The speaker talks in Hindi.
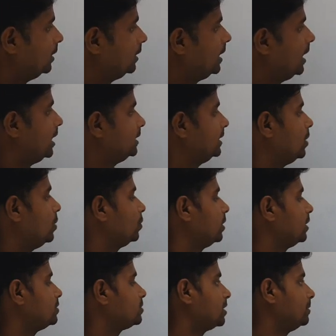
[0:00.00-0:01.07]
यहाँ जाओगे
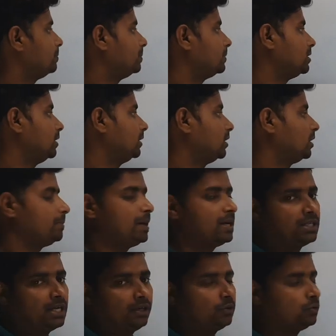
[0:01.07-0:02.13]
इसके तिहत्तर के पास
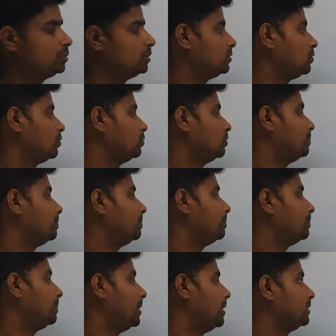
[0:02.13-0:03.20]
जाने की कोशिश करो तो
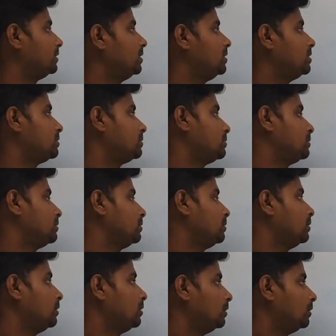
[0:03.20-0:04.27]
पैंतीस
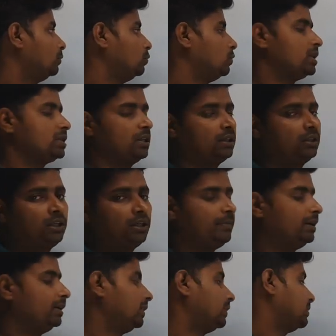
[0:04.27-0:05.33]
दूना सत्तर
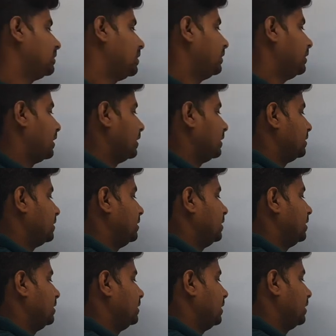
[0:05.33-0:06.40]
रिमाइंडर कितना आ जाएगा तीन
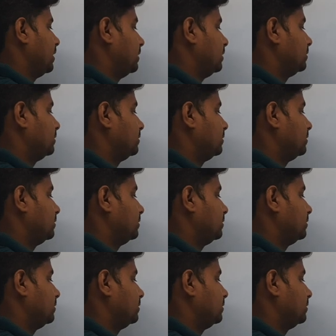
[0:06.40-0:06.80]
आ जाएगा